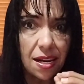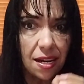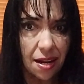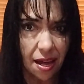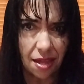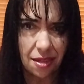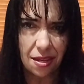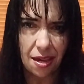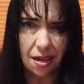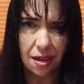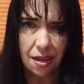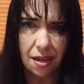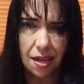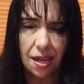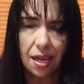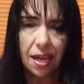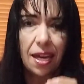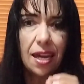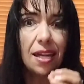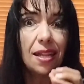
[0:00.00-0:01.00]
ni nadie
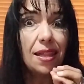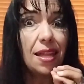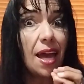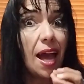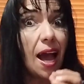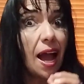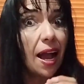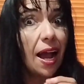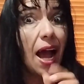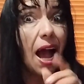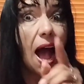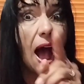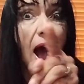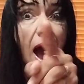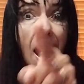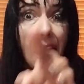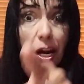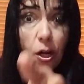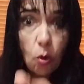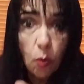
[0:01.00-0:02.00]
que te haga
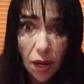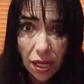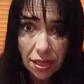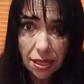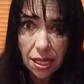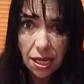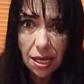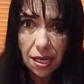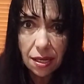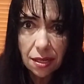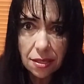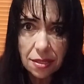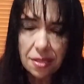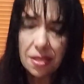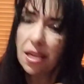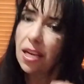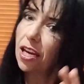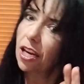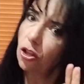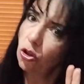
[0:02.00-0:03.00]
algo a ti
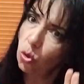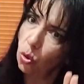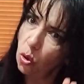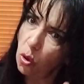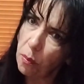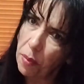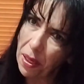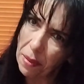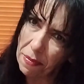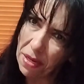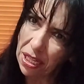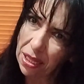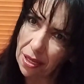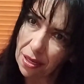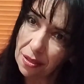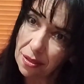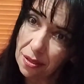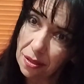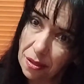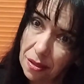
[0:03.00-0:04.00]
sin que tú lo
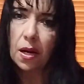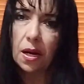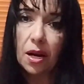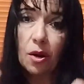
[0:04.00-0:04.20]
permitas.